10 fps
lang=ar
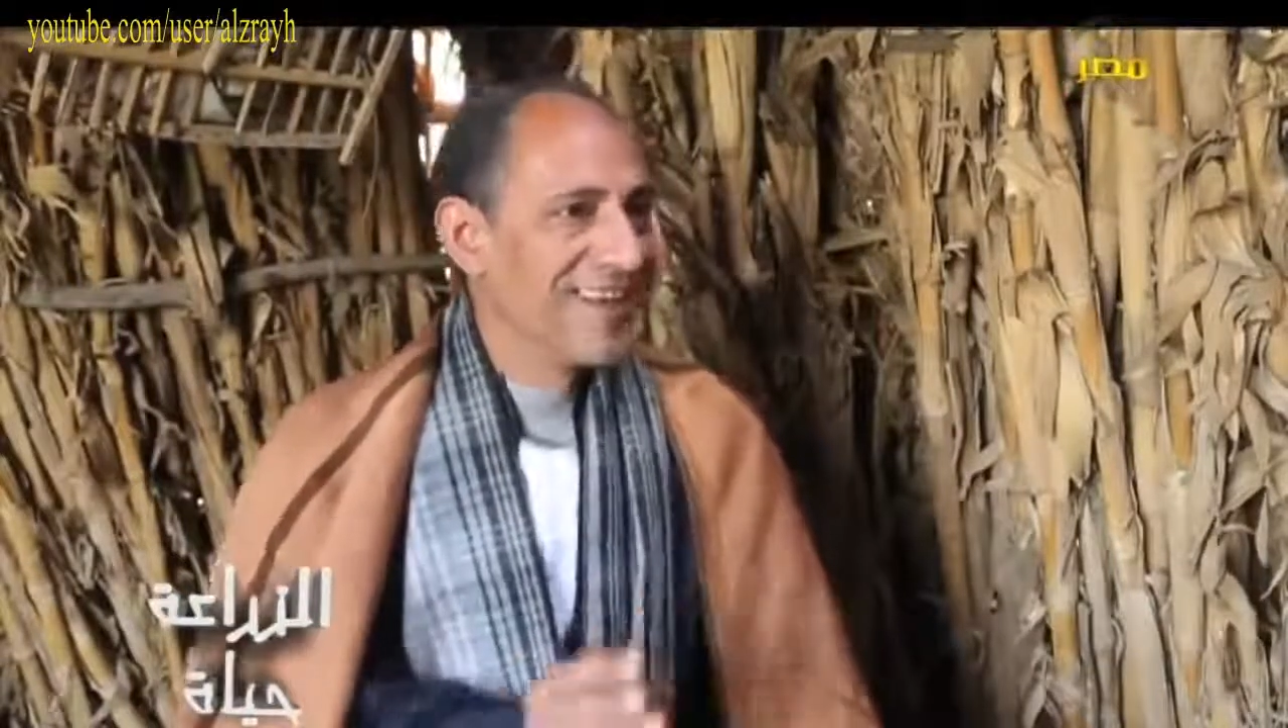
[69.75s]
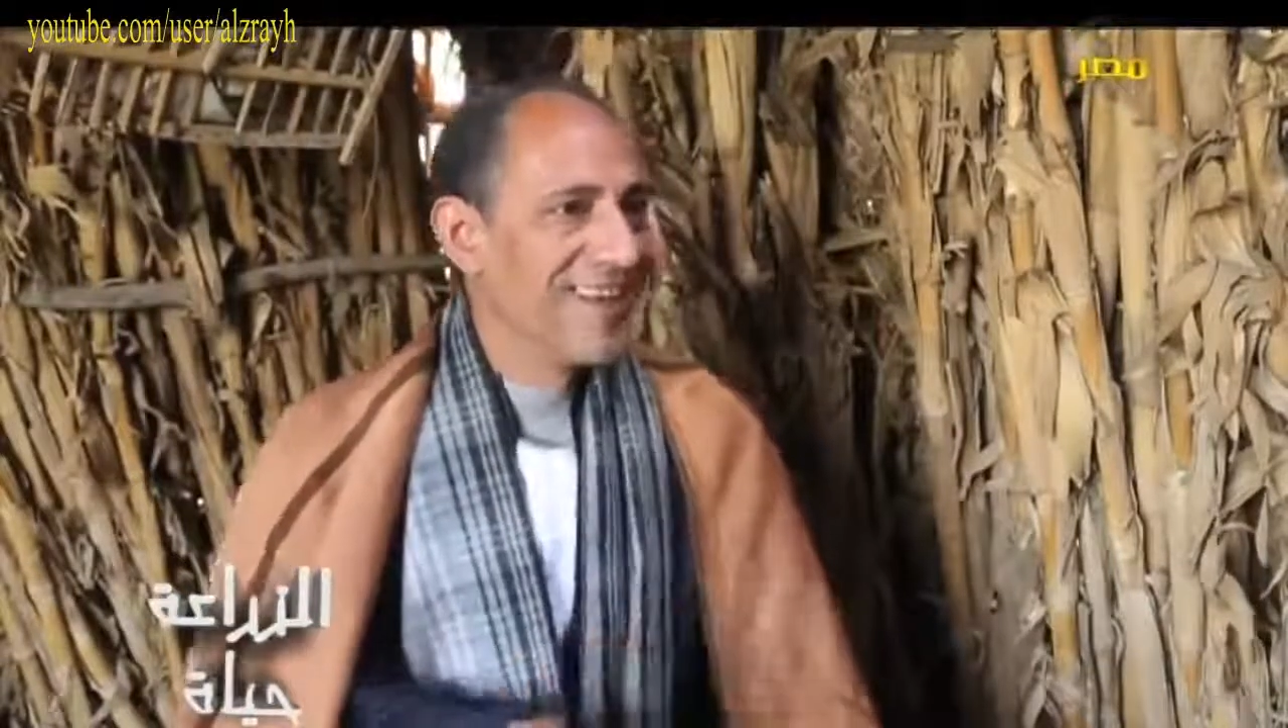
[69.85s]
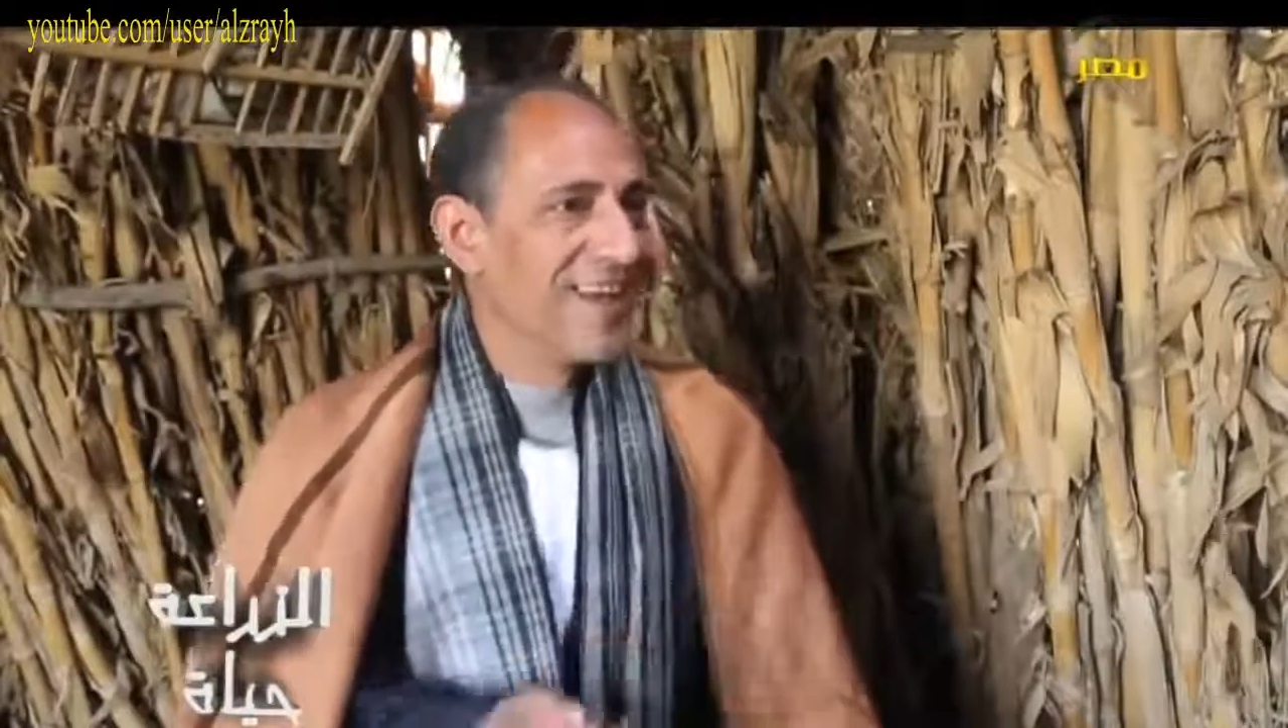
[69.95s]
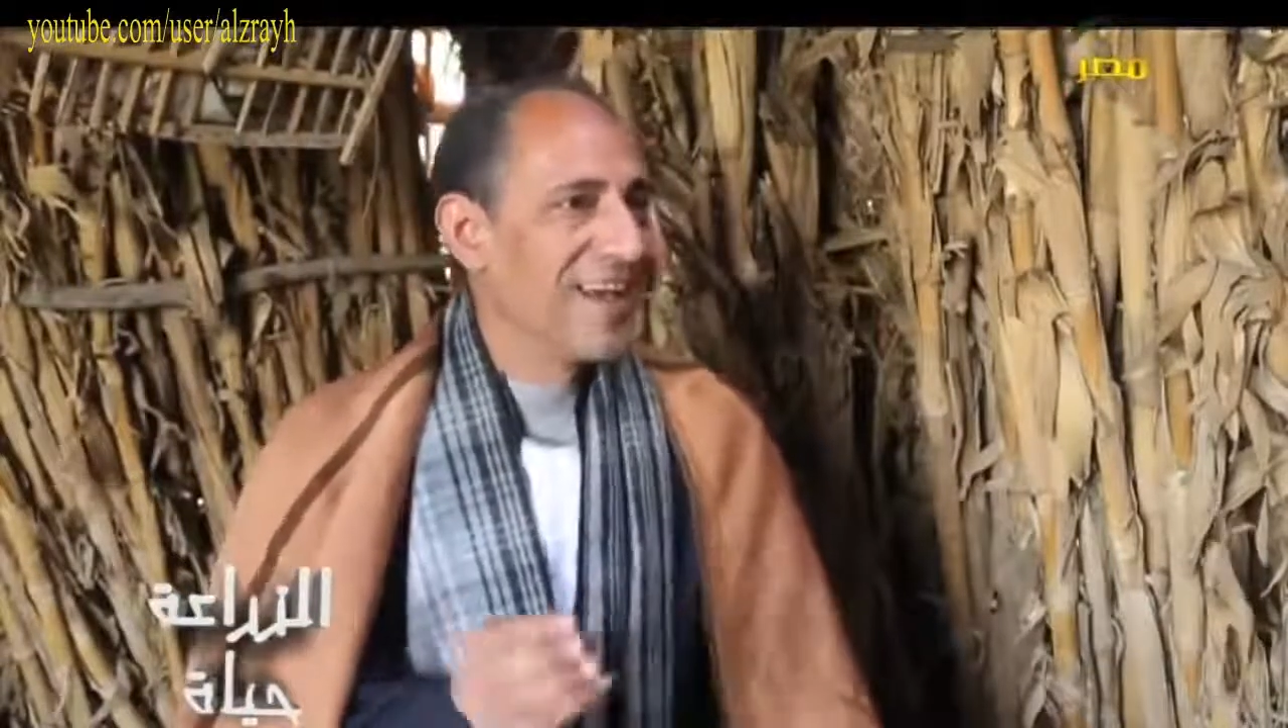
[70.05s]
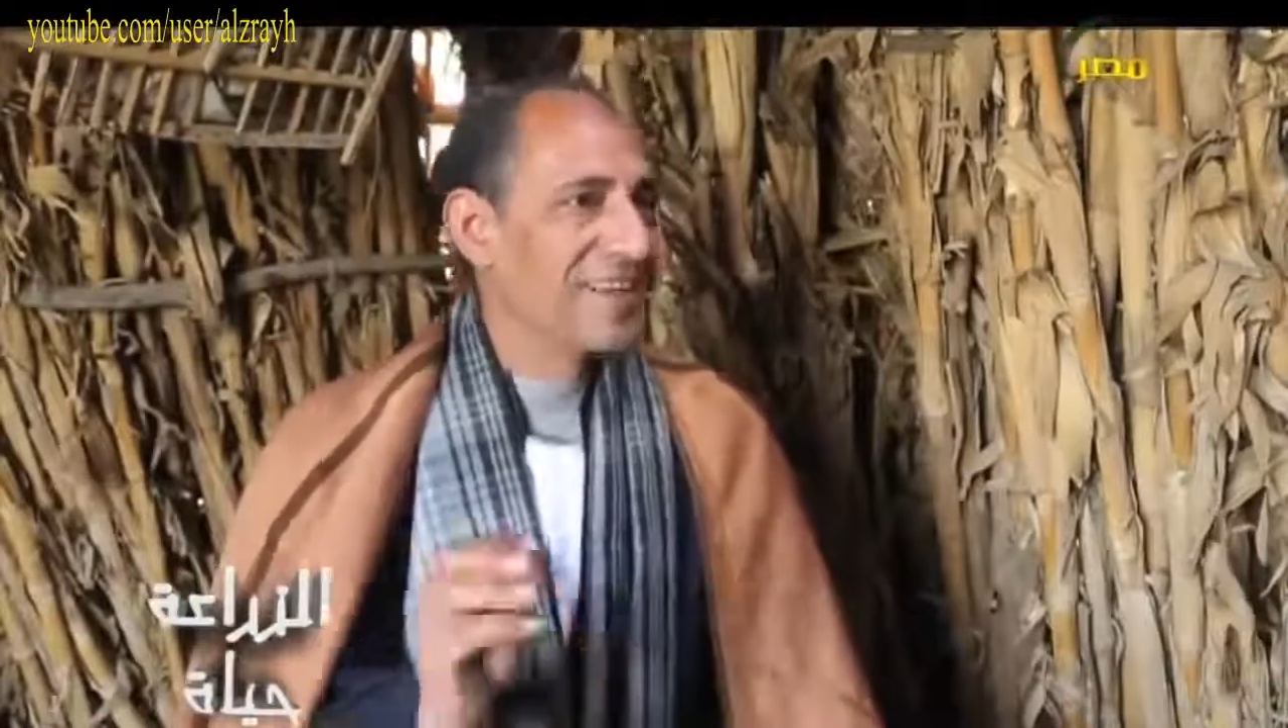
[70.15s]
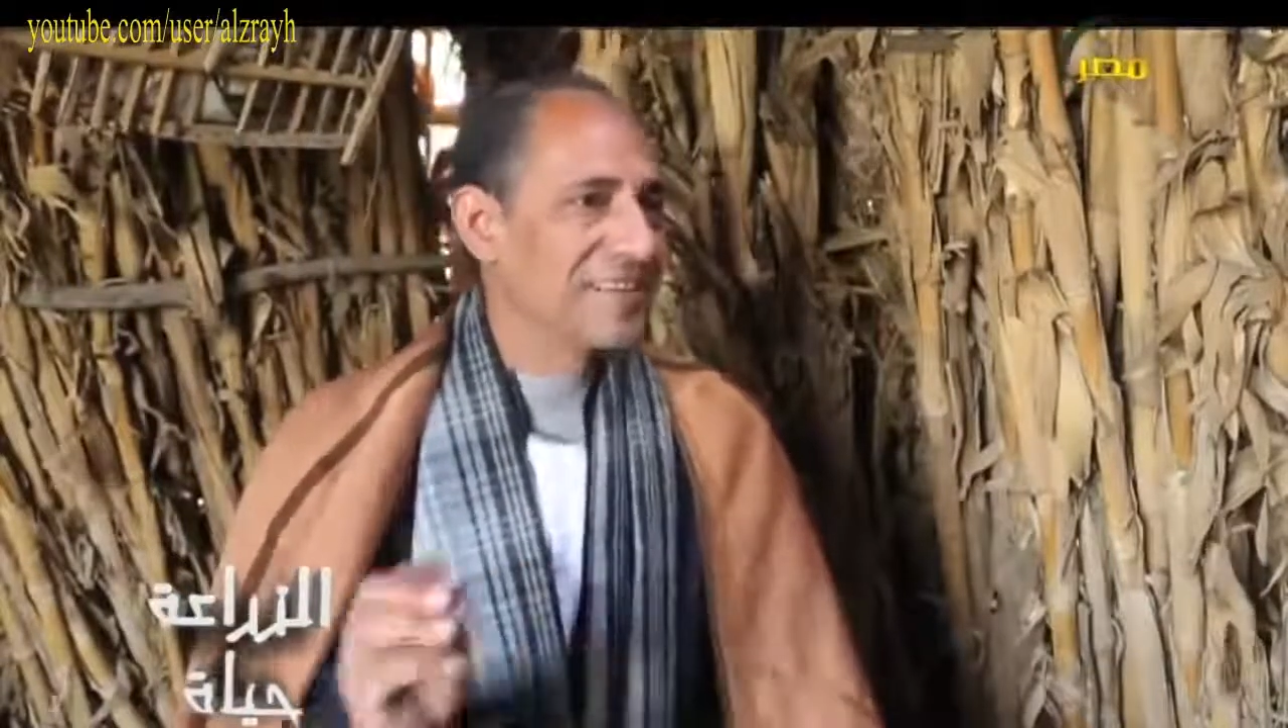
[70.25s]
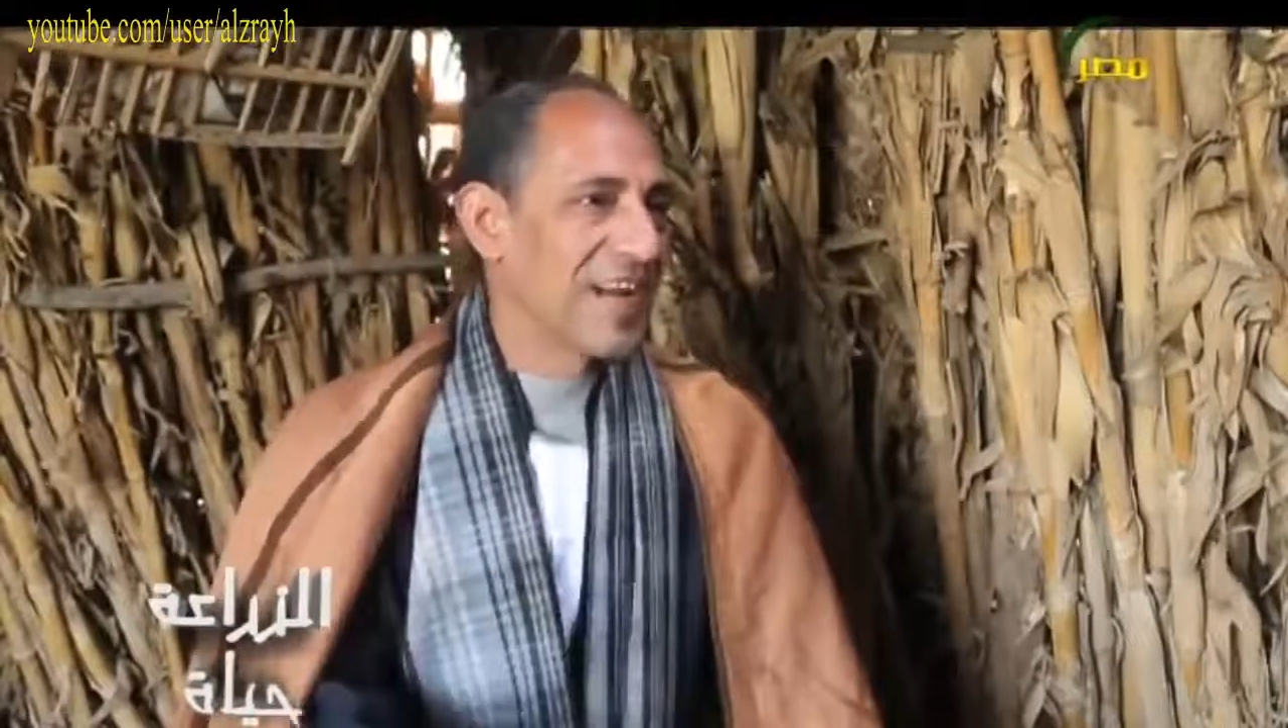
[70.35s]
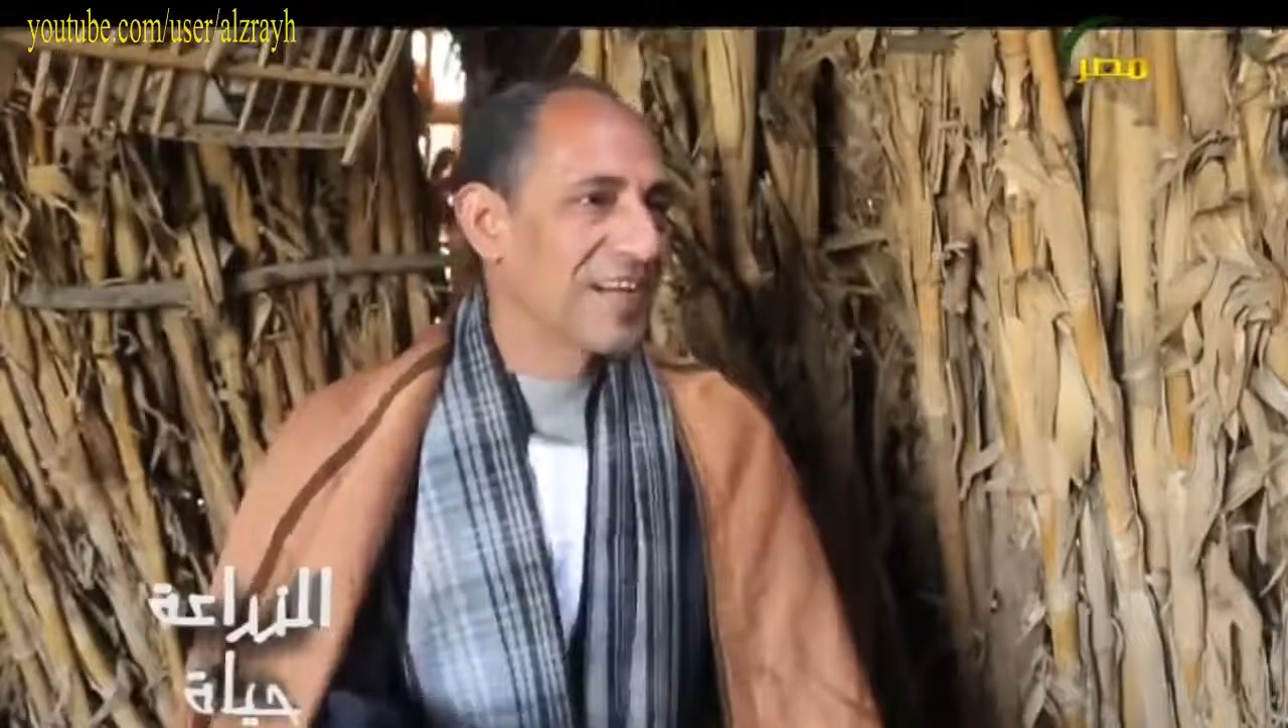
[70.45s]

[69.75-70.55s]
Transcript: هيزرع